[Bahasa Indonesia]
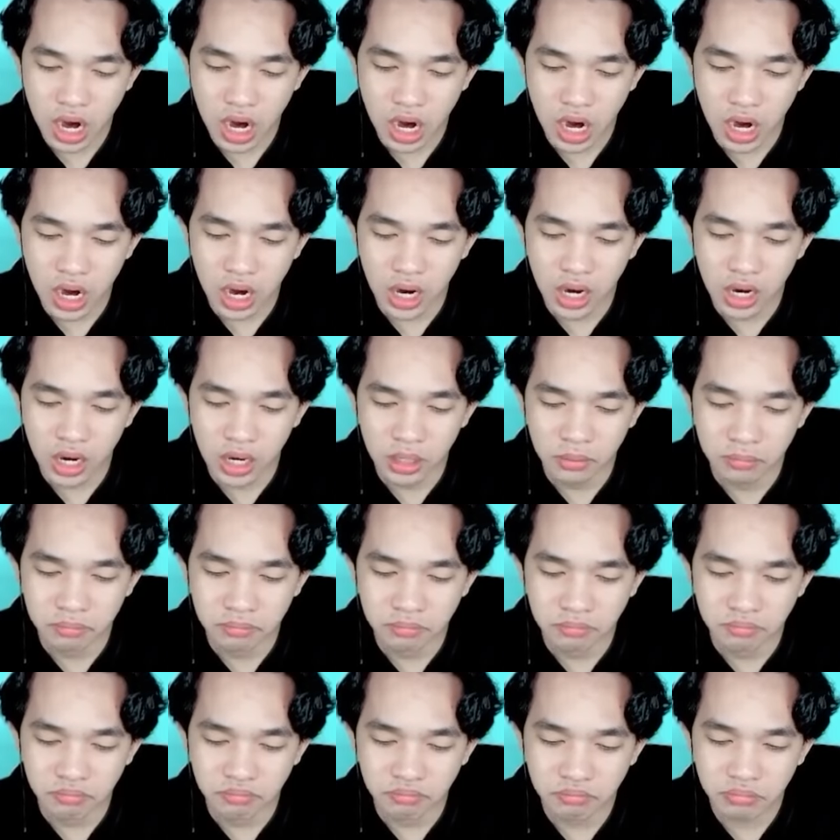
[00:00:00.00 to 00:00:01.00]

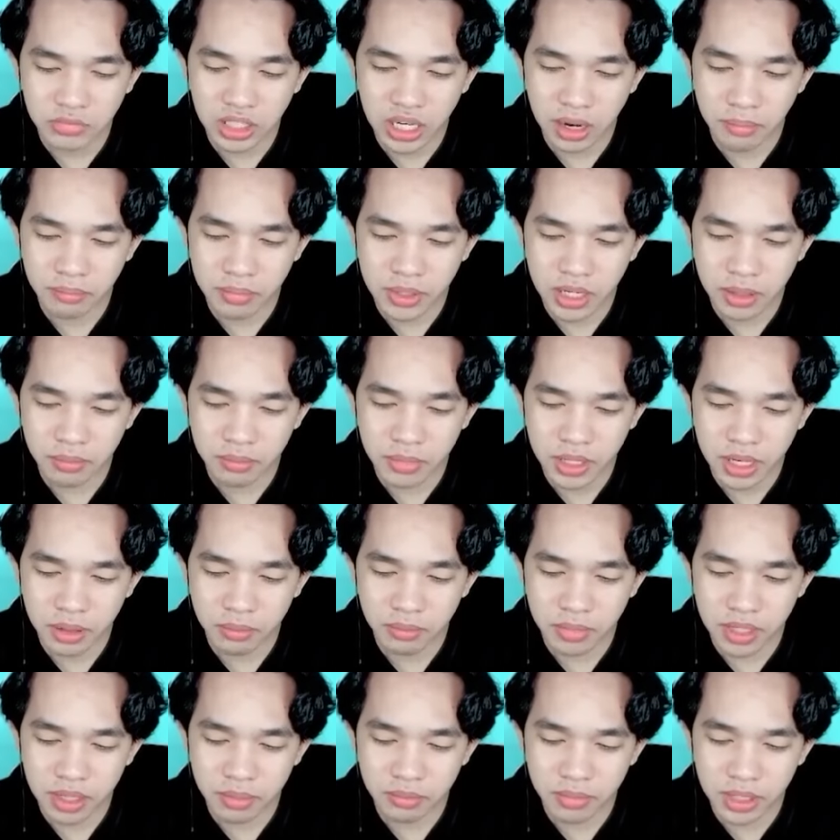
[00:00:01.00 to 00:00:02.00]
um, nyam nyam
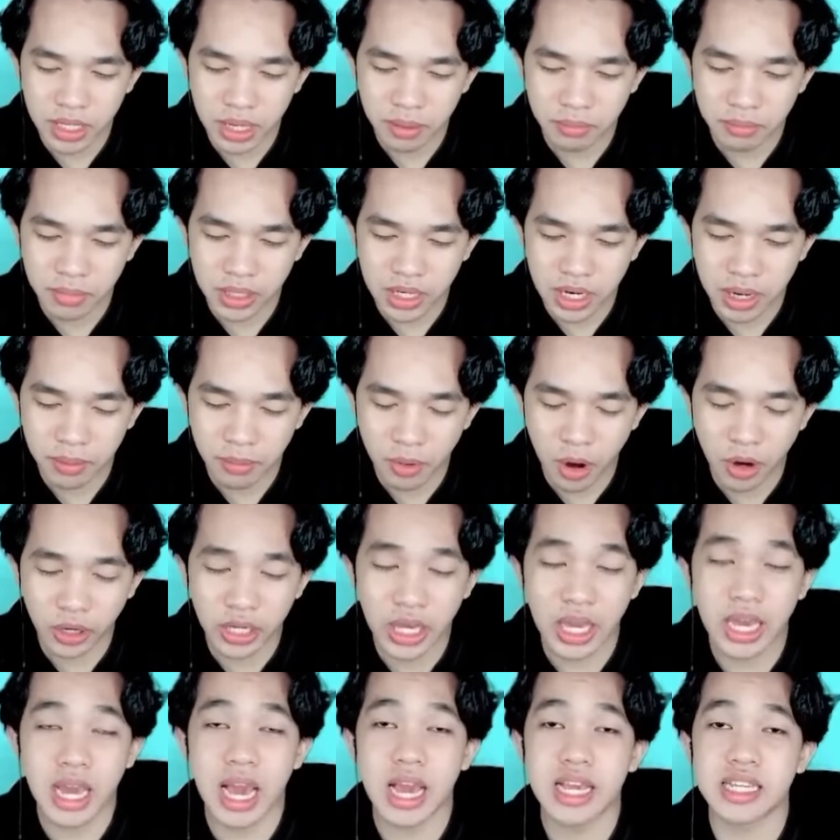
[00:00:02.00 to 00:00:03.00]
nyam nyam nyam nyam
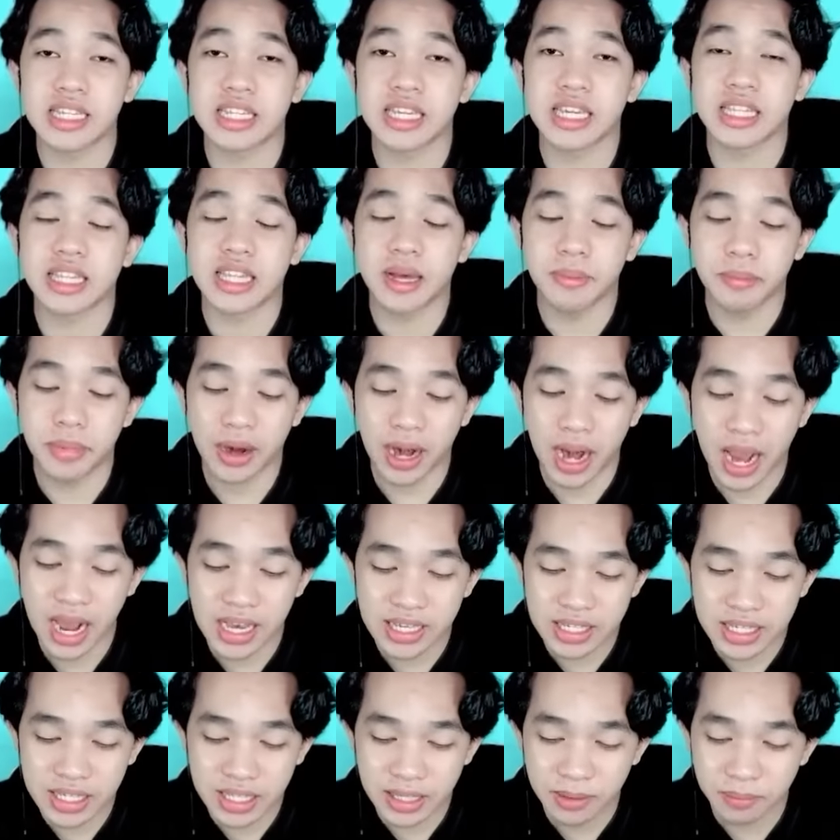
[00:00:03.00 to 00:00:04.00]
oke okay, guys kita
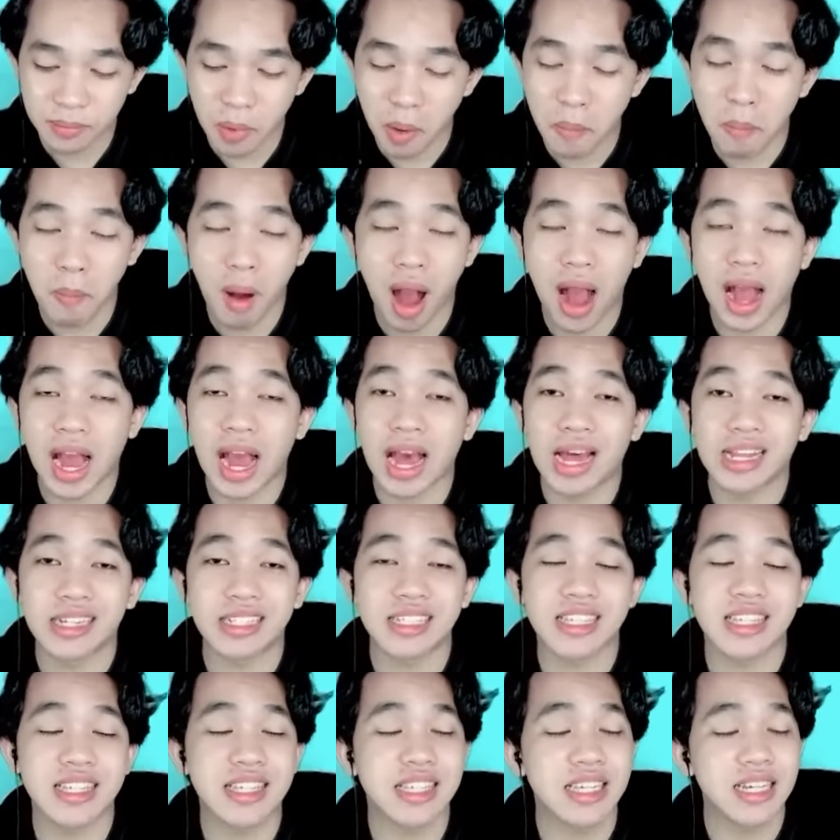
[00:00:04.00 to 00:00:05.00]
berhasil
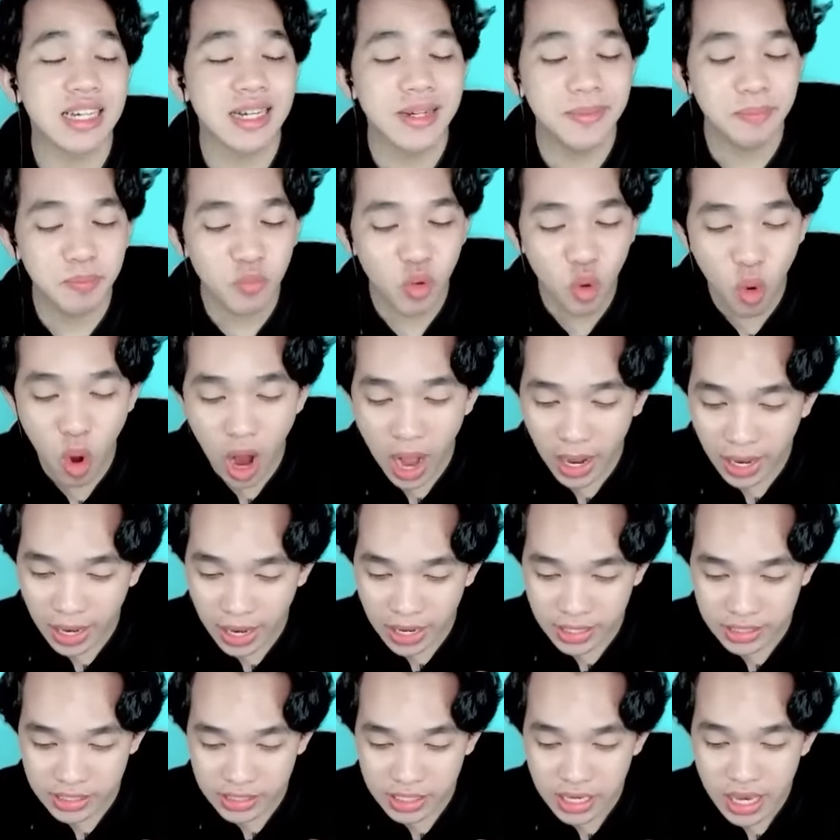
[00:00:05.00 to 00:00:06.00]
memakan
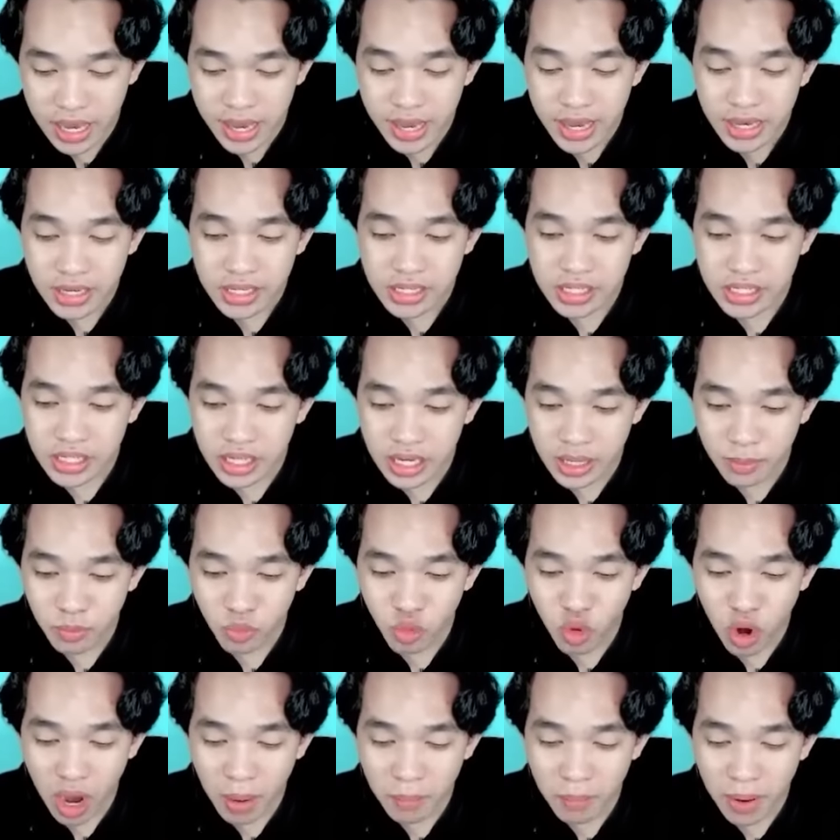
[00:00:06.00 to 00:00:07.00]
semua guys
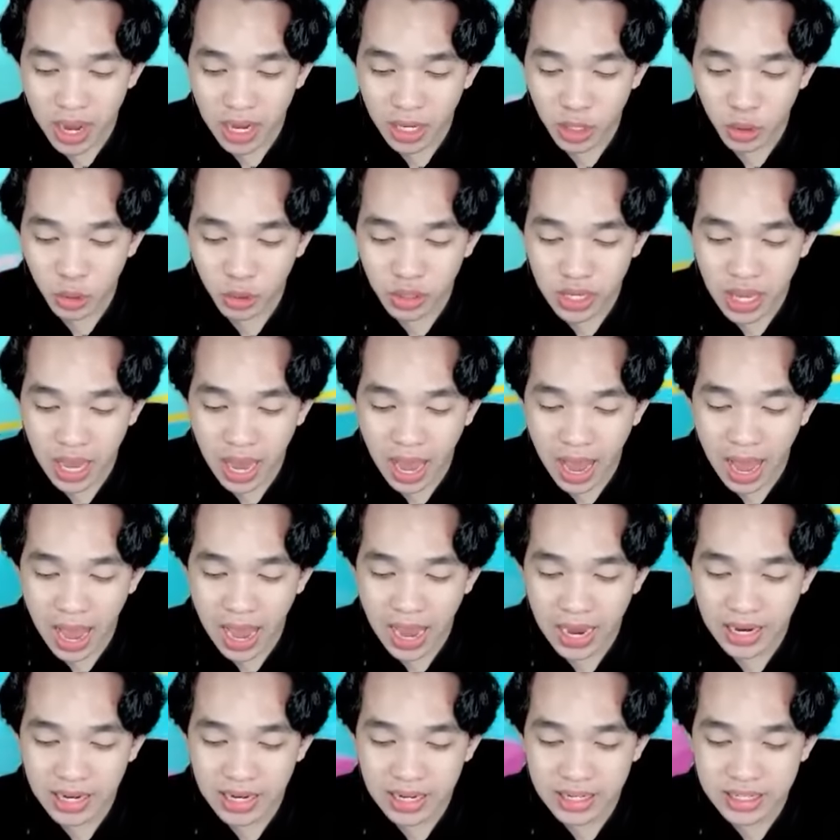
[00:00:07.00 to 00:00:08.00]
semua makhluk yang
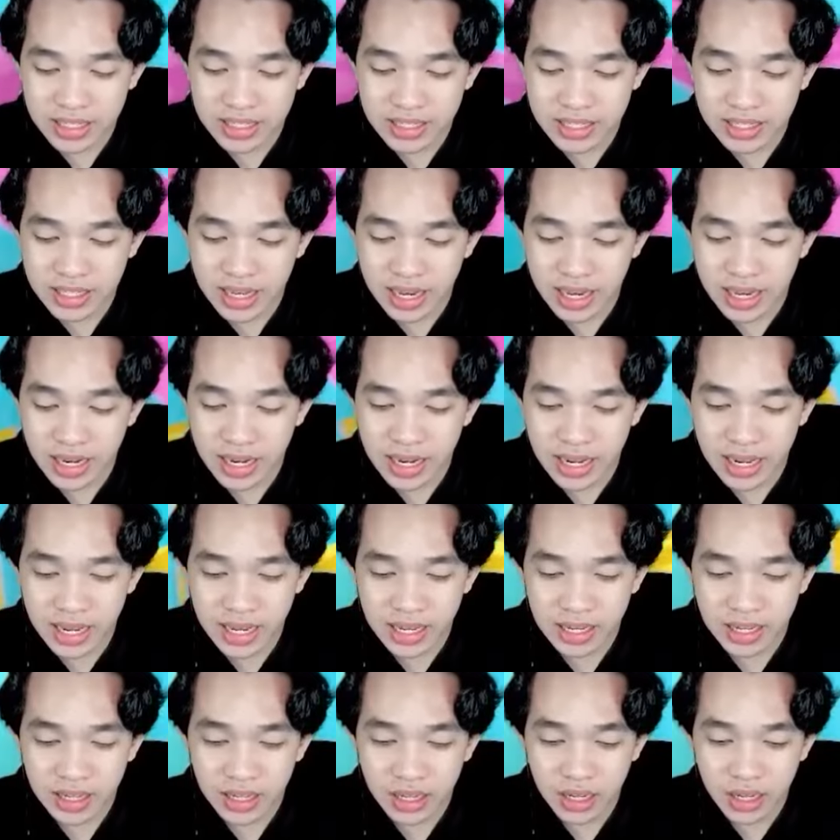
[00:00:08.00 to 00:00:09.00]
ada di
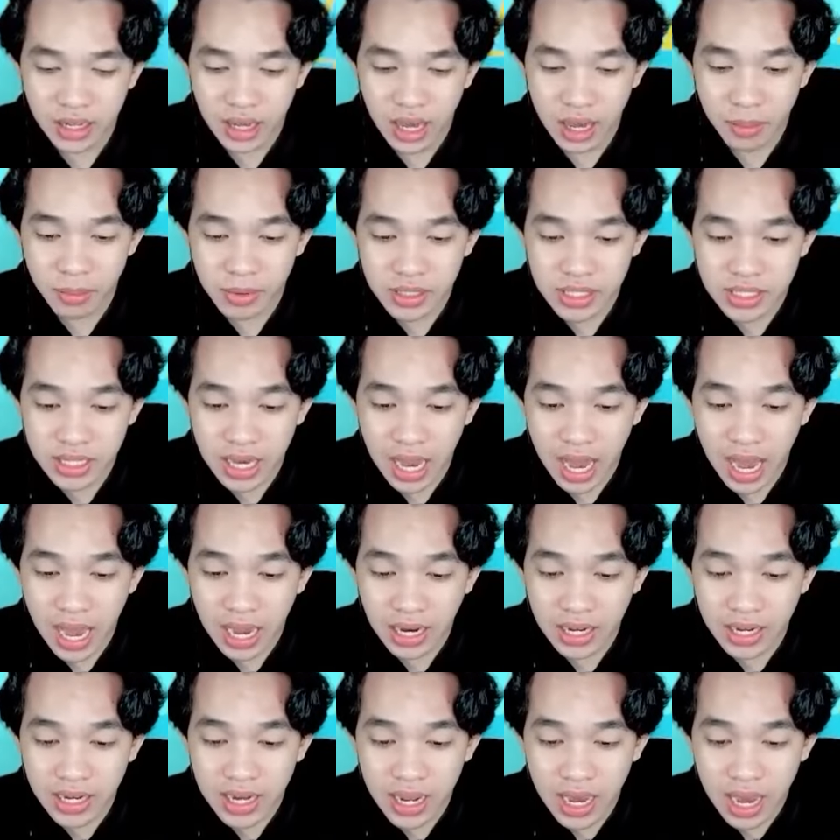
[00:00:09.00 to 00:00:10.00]
sini eh masih
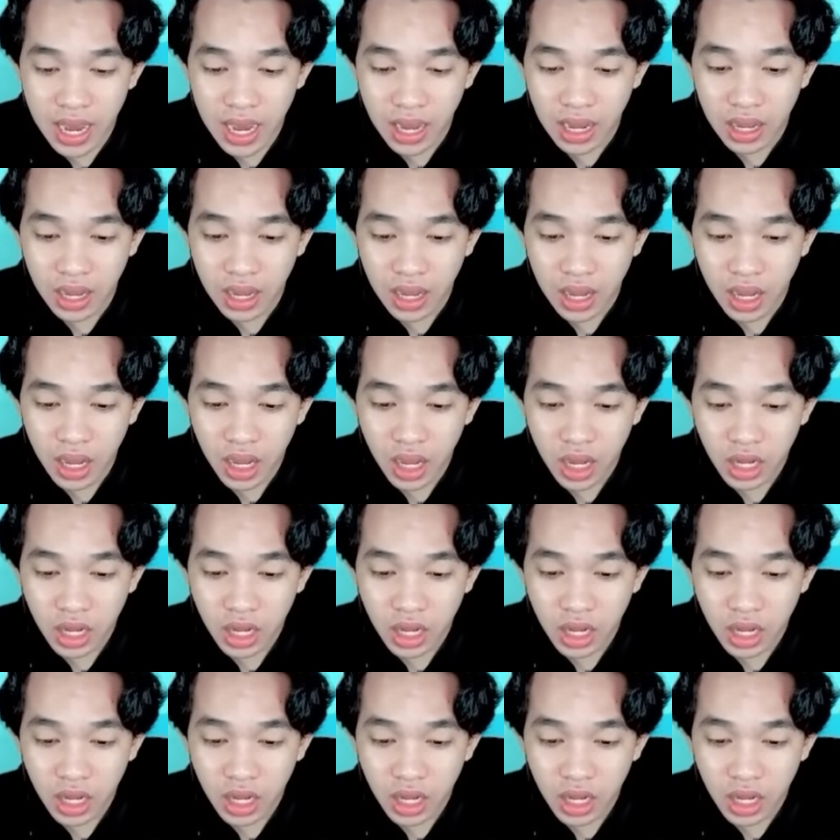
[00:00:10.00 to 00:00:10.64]
ada